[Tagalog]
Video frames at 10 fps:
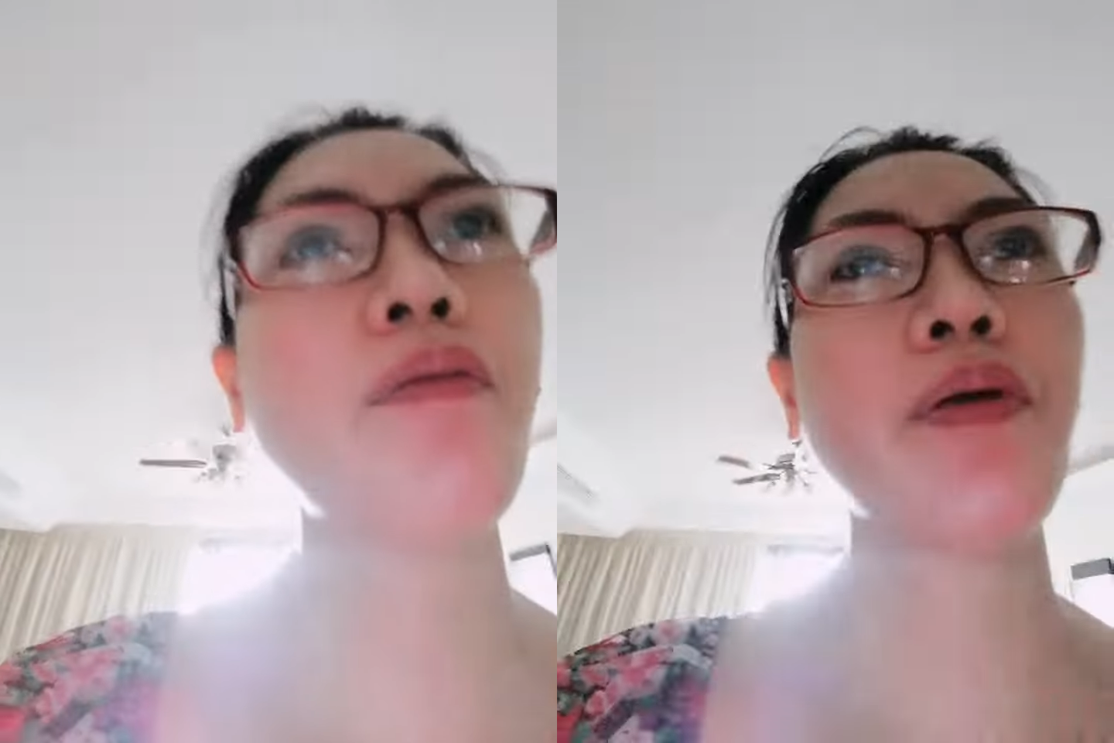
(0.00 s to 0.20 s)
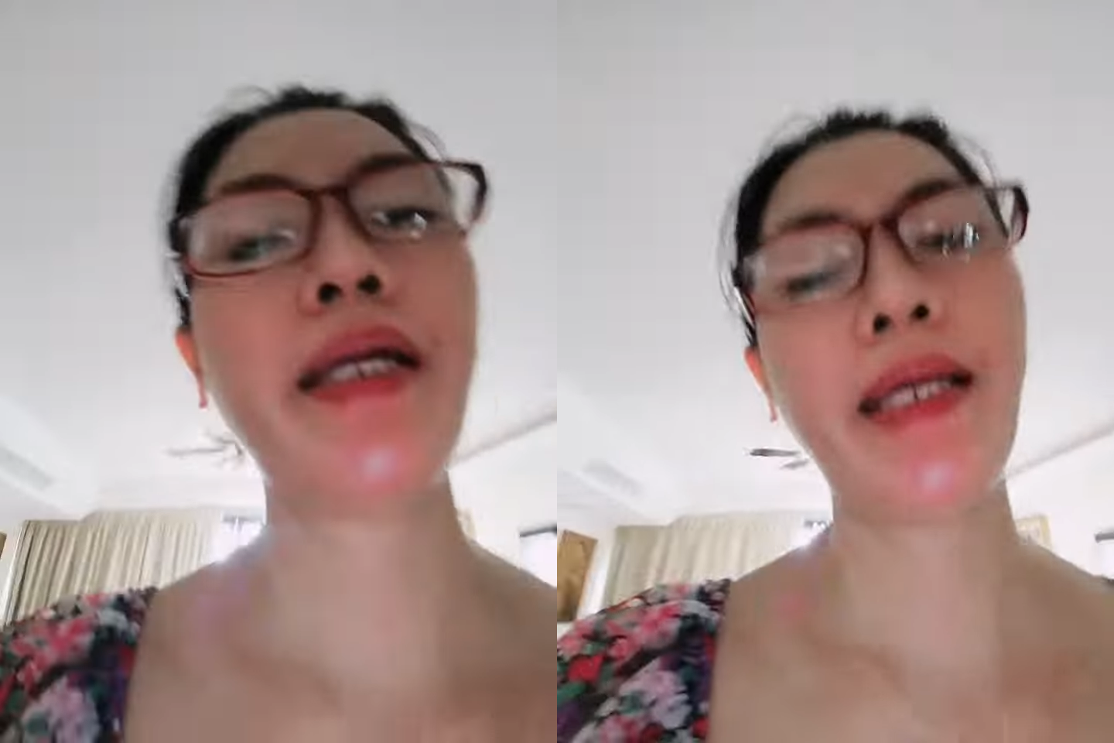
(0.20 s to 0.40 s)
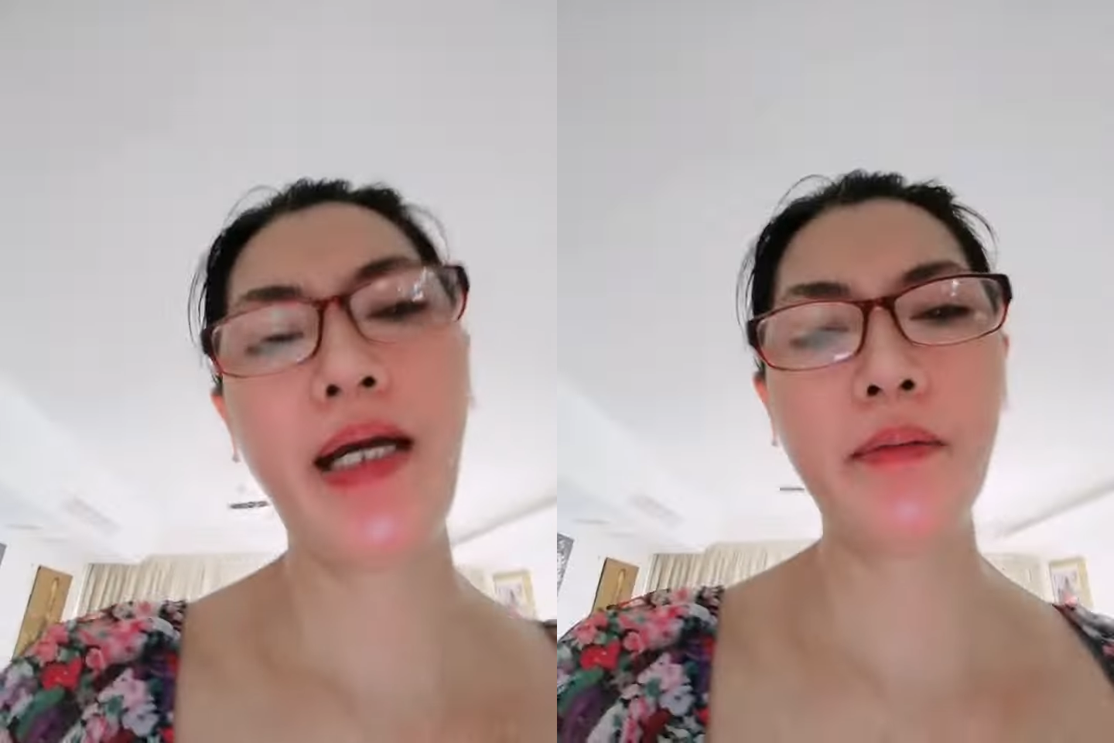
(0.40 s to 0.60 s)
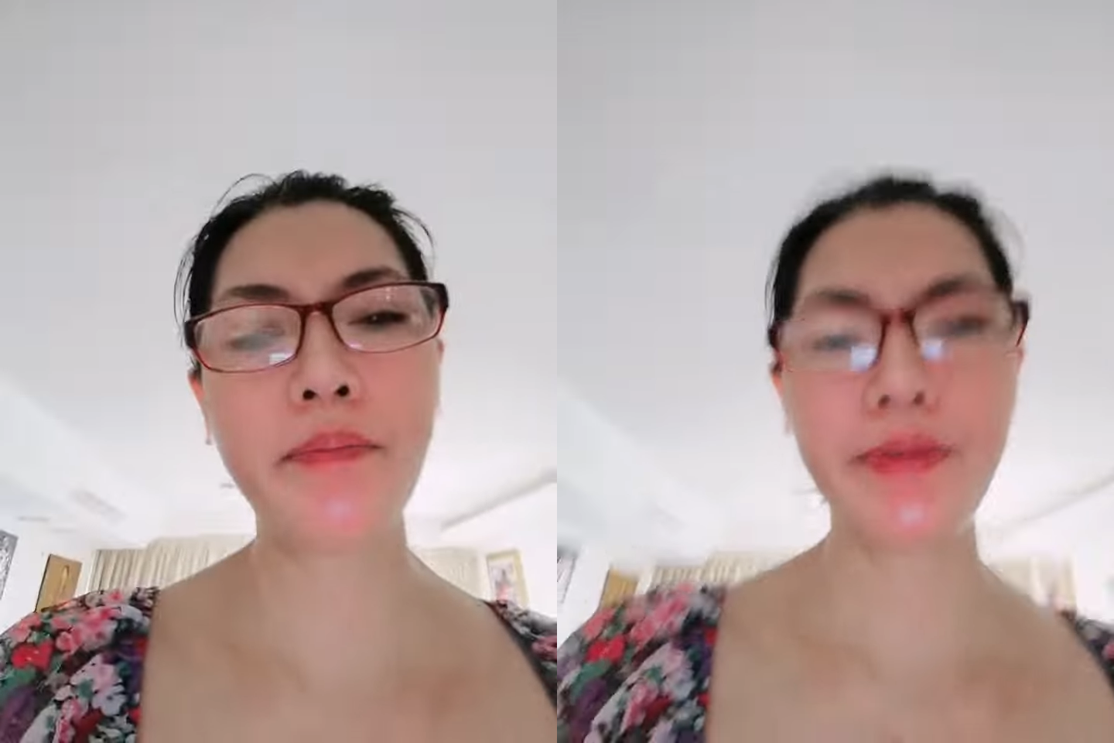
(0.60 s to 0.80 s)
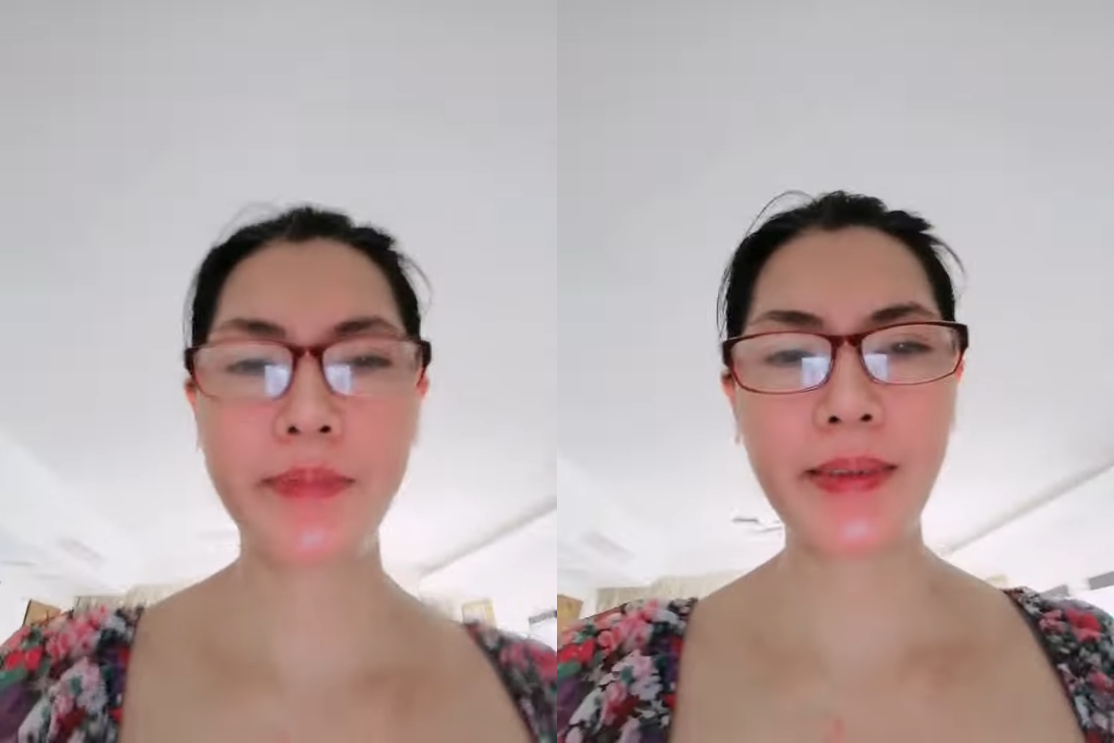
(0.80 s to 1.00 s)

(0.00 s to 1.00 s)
uwi ni Amo,